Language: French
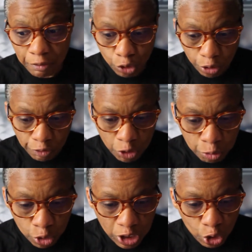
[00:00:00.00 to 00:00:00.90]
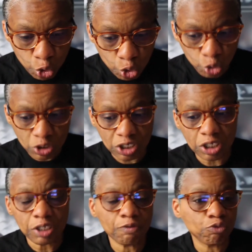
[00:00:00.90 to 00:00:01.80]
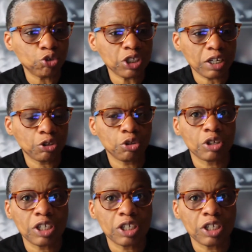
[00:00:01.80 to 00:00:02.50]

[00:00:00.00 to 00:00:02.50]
votre environnement, quelque chose qui vous tient à cœur,